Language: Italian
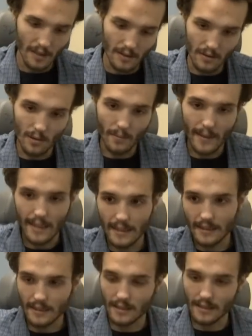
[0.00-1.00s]

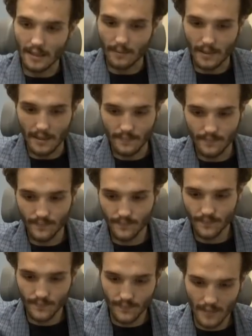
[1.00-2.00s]
Domani si saprà.
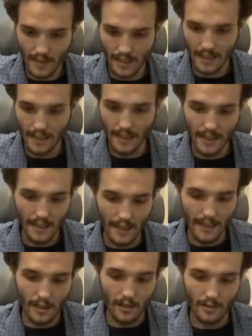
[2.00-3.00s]

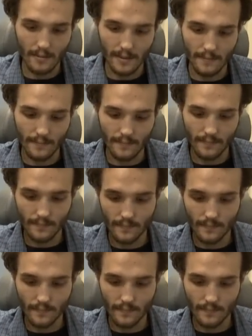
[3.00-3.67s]
La gamba si sta